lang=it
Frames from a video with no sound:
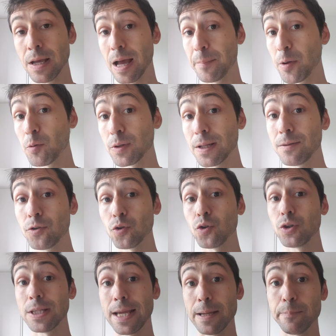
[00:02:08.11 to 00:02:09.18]
Abbiamo
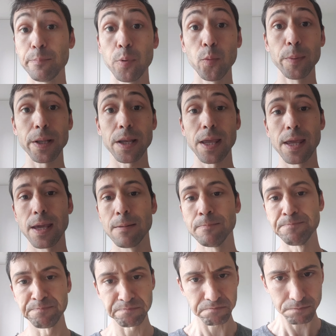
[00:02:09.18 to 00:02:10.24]
tanto tempo
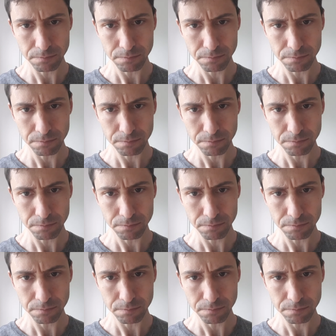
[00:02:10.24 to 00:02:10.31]
perché